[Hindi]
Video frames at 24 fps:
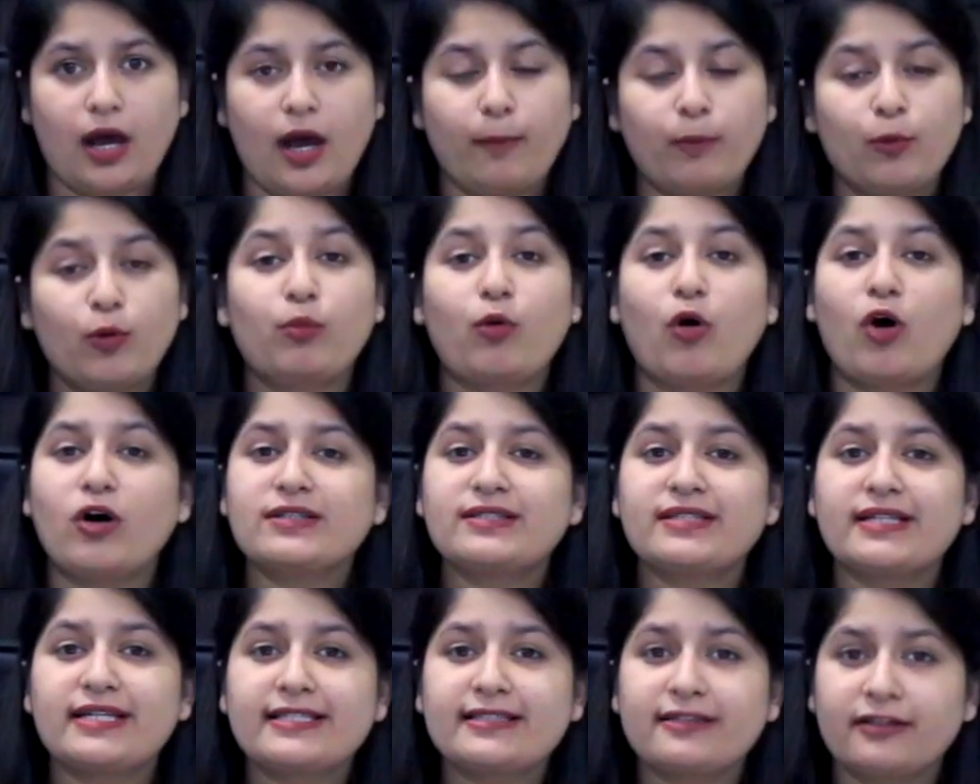आपको
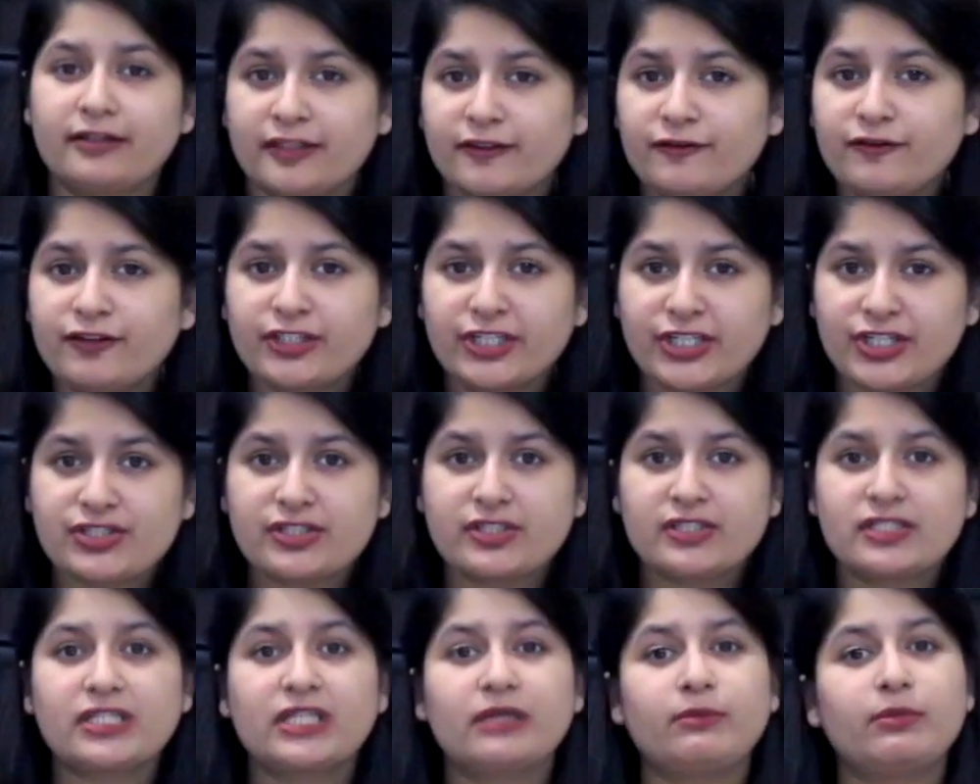बहुत सारे
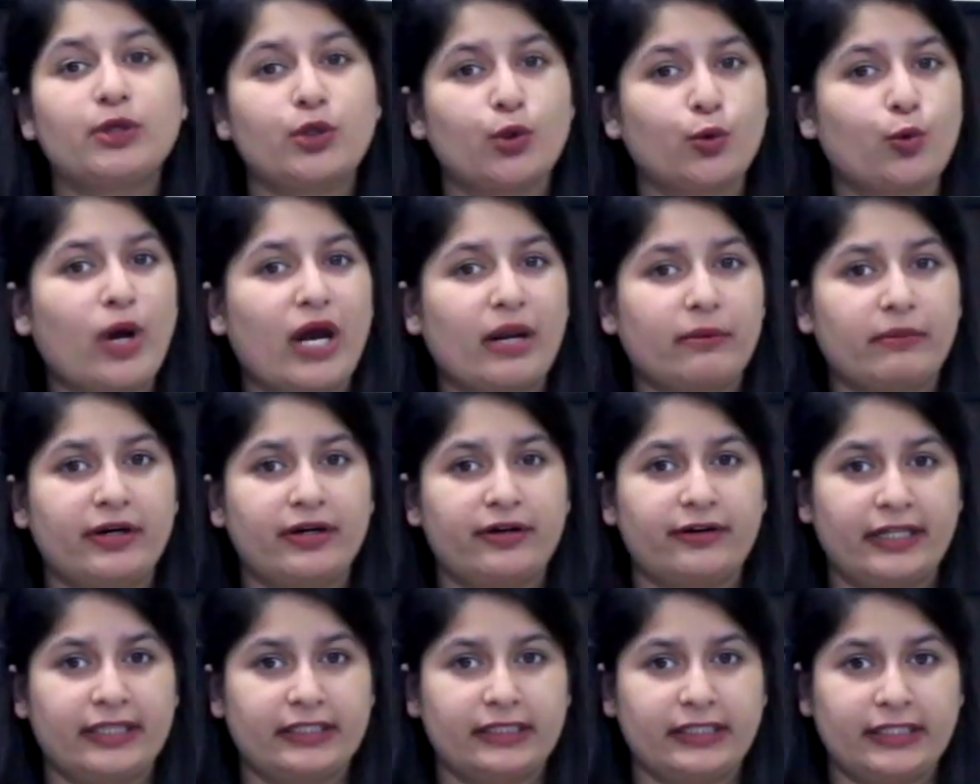सर्टिफिकेशन की भी
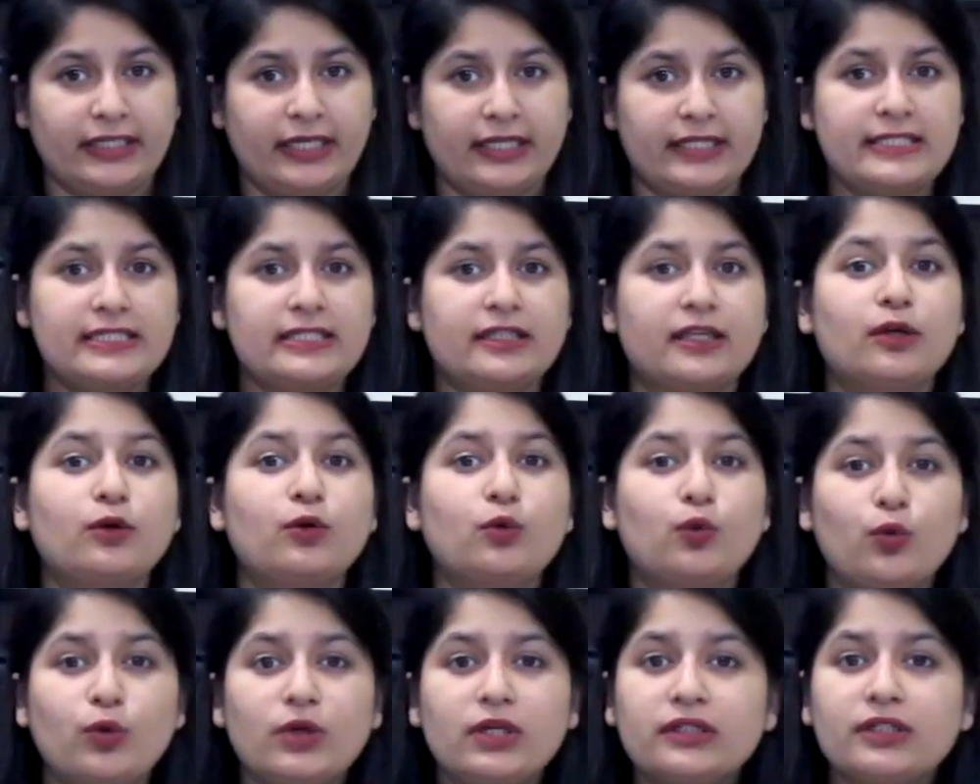रिक्वायरमेंट रहती है इसके
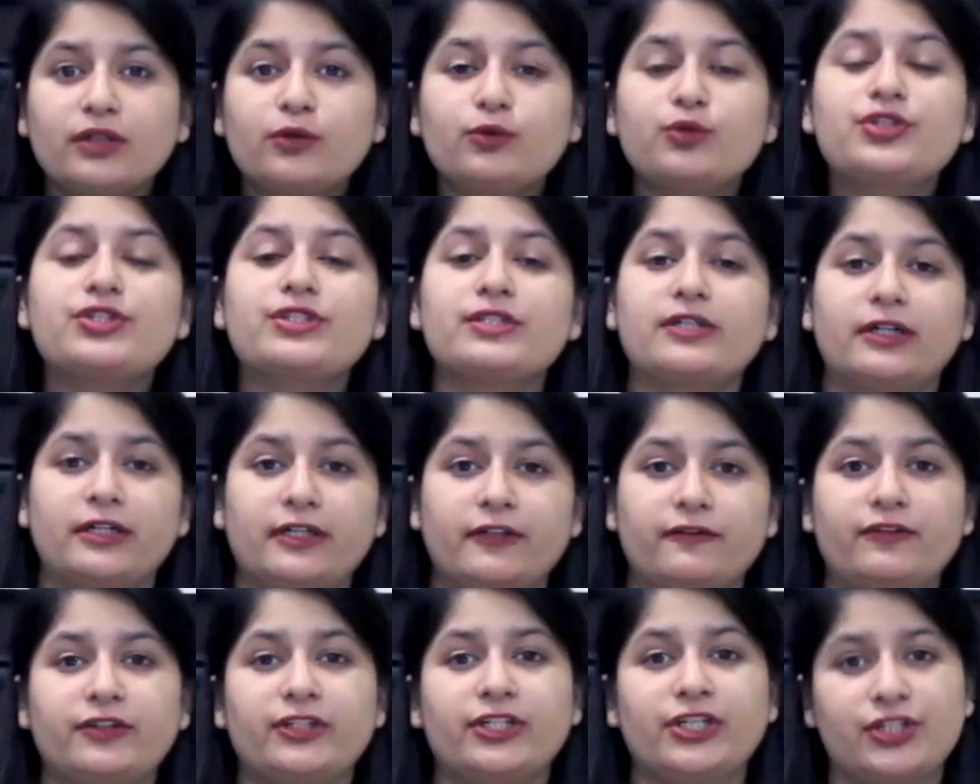गूगल के कुछ
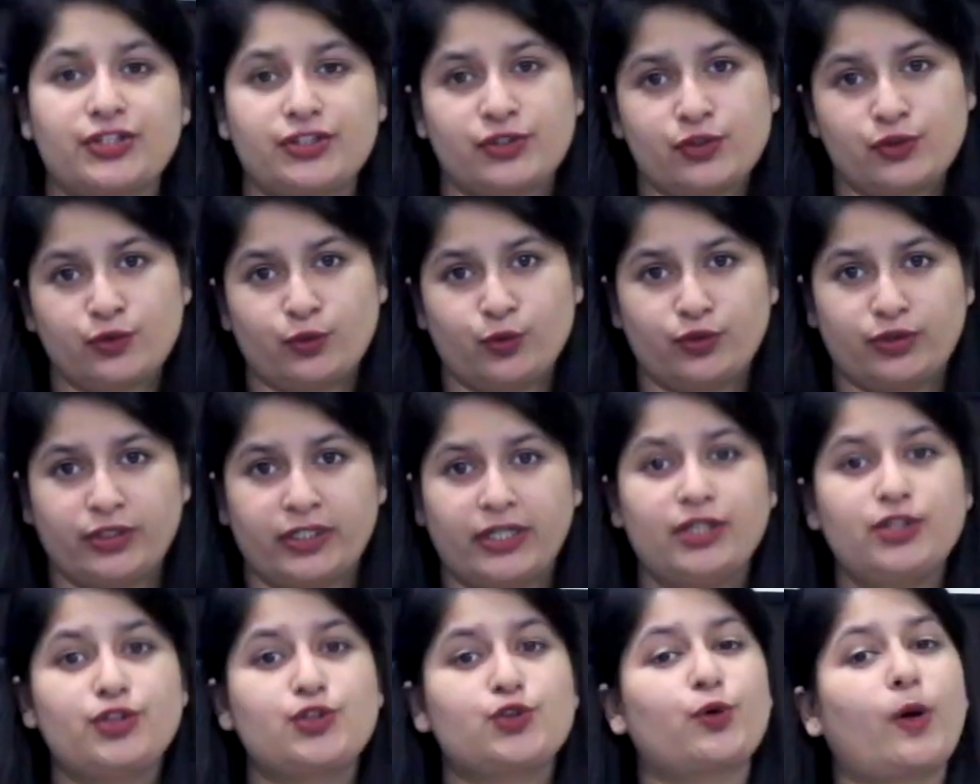सर्टिफिकेशन
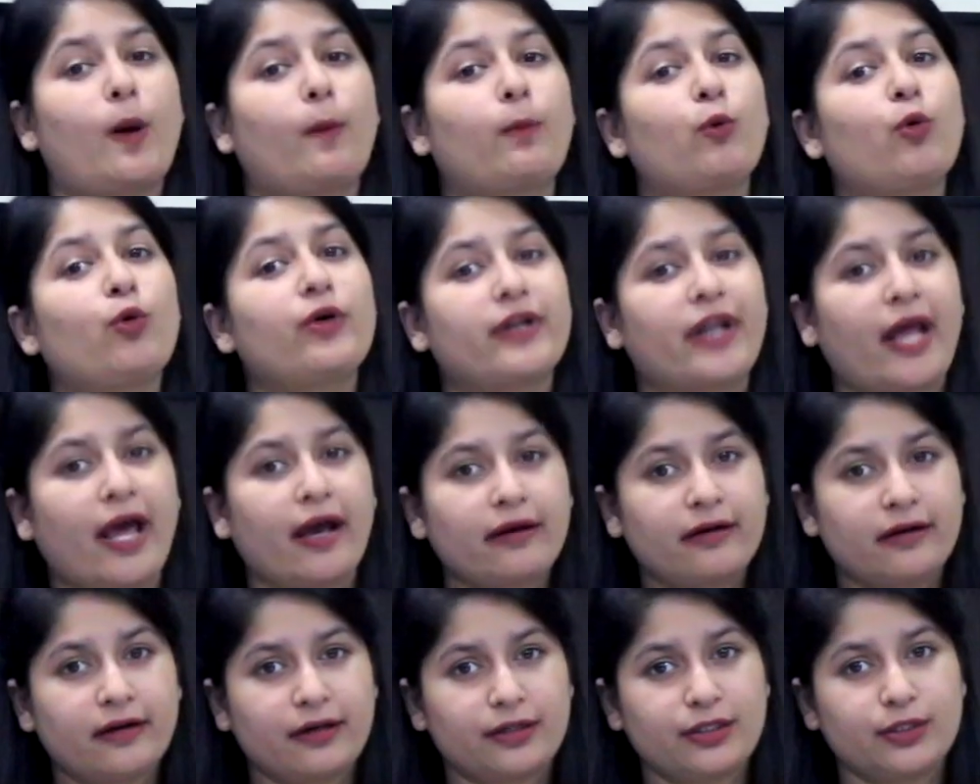होते हैं जो आपको
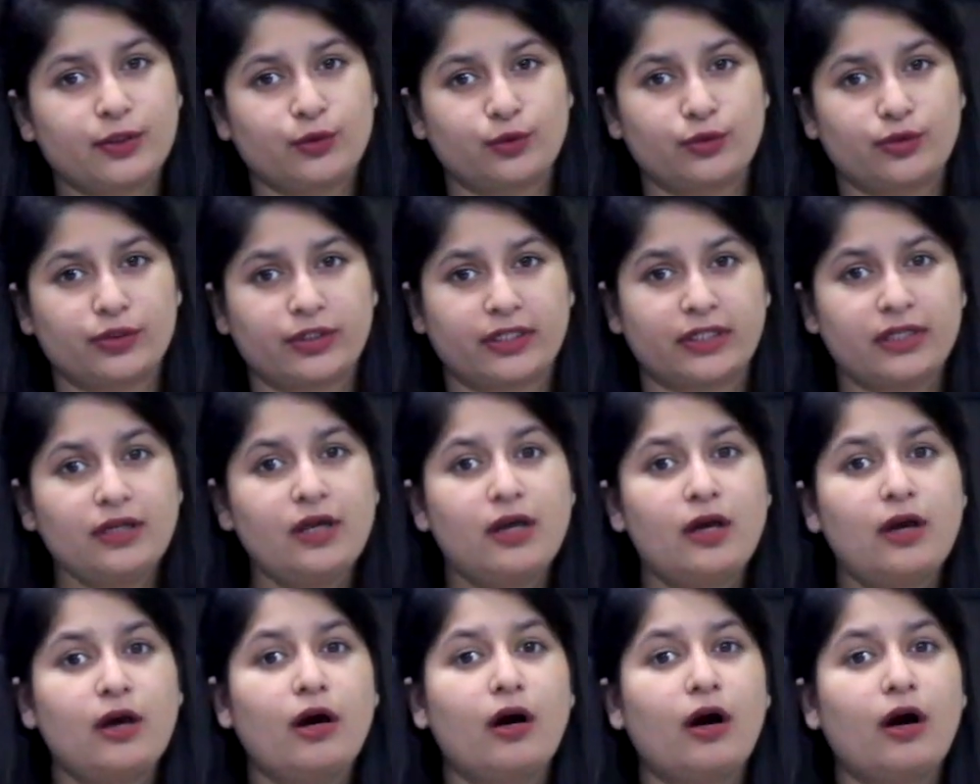क्रैक करने होते हैं